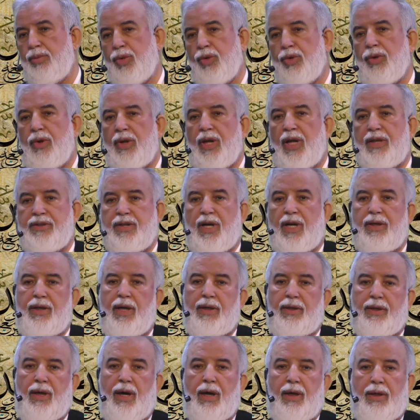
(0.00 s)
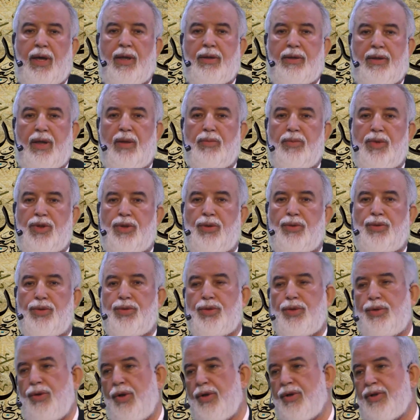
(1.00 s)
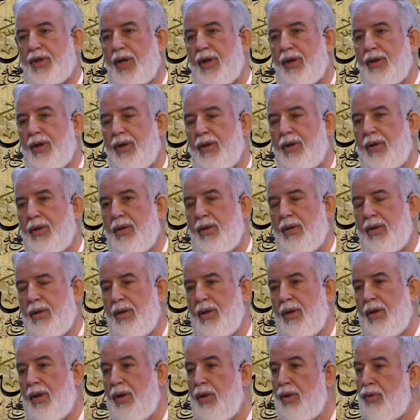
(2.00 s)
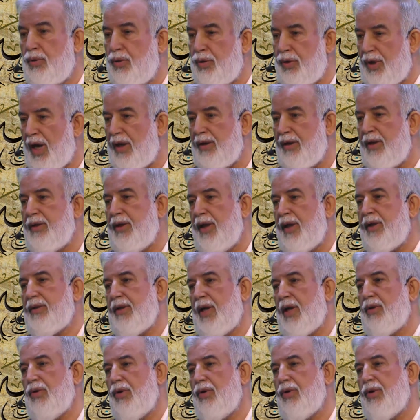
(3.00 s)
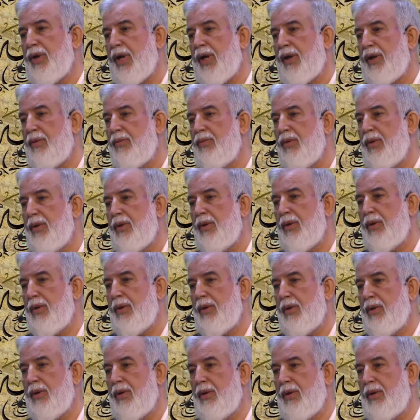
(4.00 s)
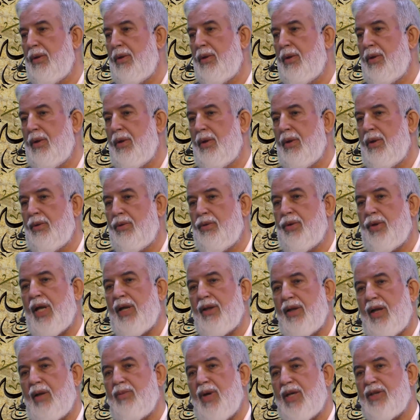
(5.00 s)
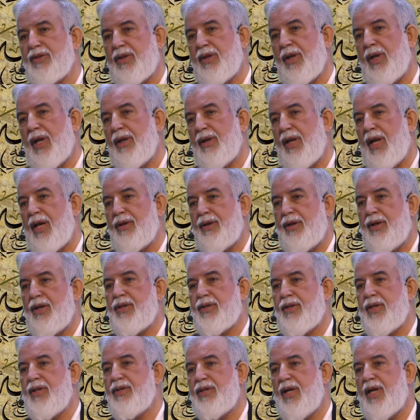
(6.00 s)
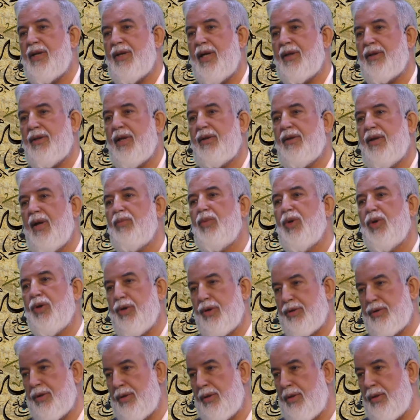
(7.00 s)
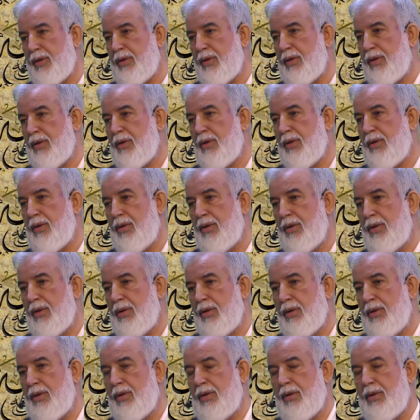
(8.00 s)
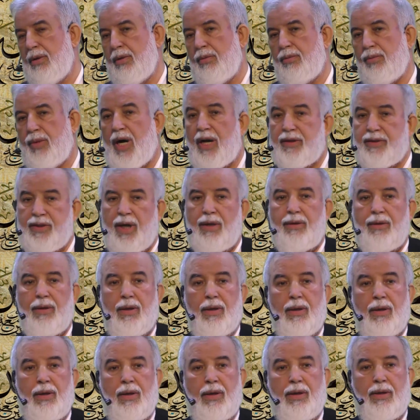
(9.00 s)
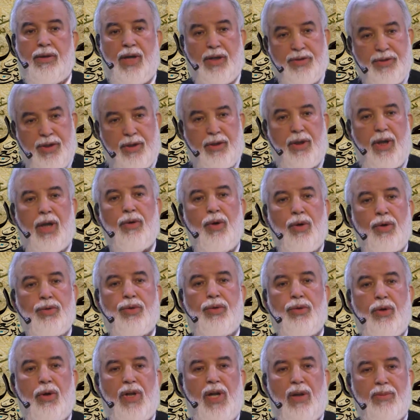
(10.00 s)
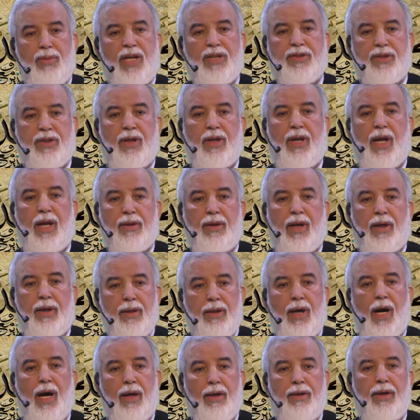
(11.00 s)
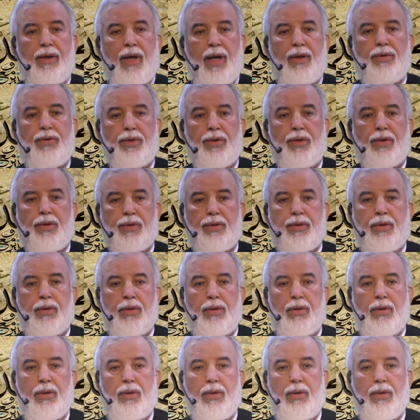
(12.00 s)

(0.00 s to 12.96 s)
Bununla cenneti hak ettiğimizi düşünüyorsak Kur'an'ı tekrar okuyalım. Kur'an namaz kılanlar girsin cennete demiyor. Bazen yazıklar olsun o namaz kılanların haline diyor.